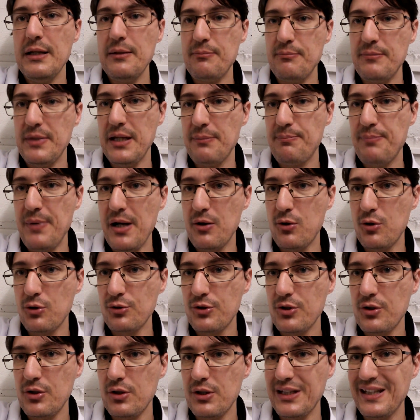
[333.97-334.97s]
Mais par
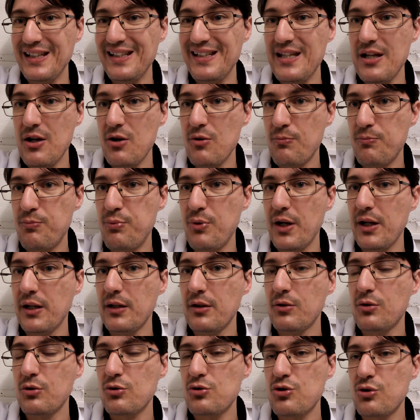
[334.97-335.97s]
contre, il y a un
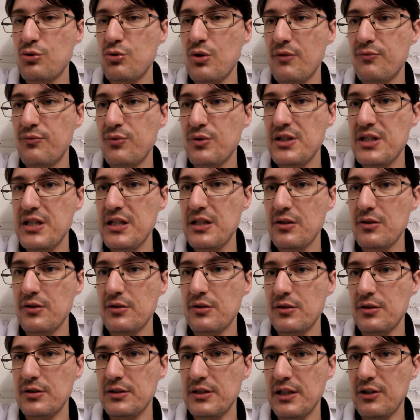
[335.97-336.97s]
point que je dois vous dire
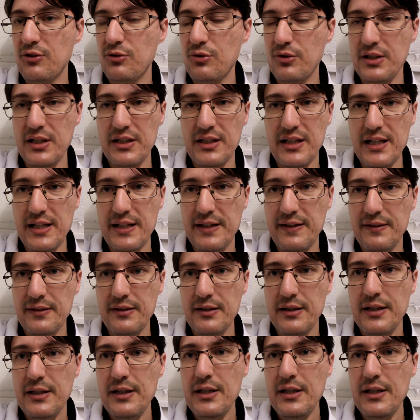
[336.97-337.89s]
euh, dans son analyse.